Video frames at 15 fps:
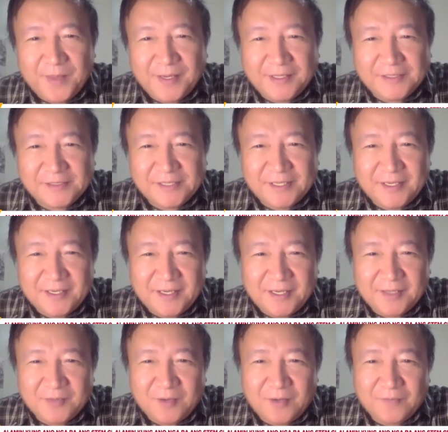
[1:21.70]
of
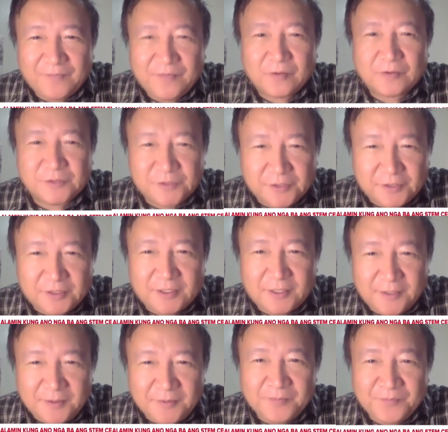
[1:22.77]
medicine. Ito ang
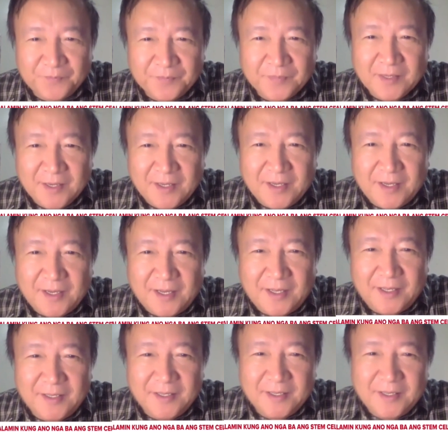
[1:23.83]
future
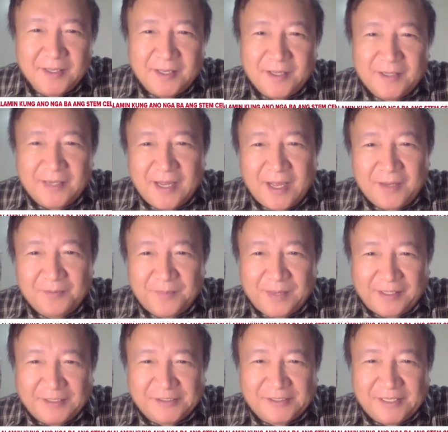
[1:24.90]
uh, ng
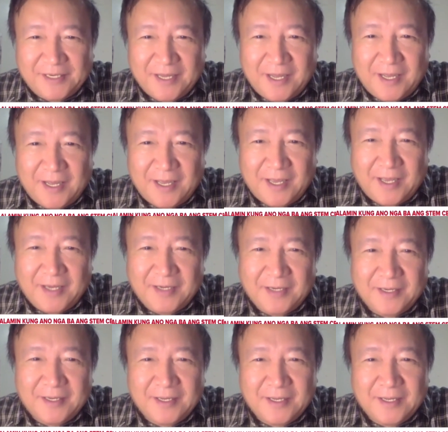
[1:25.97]
medisina.
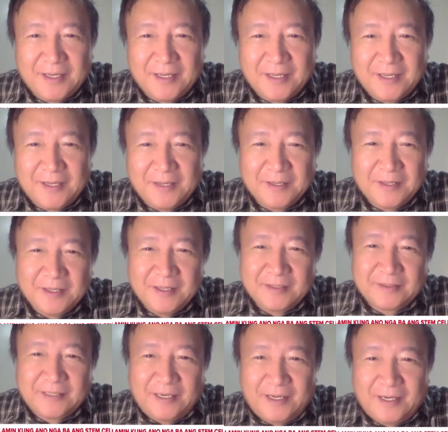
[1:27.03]
And uh,
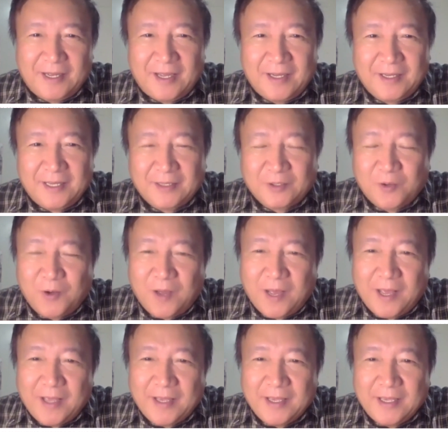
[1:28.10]
talagang ito
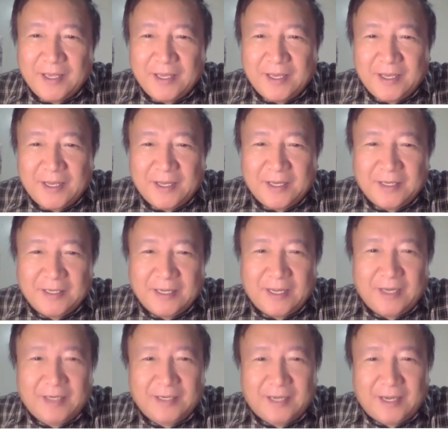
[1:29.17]
ay uh, na-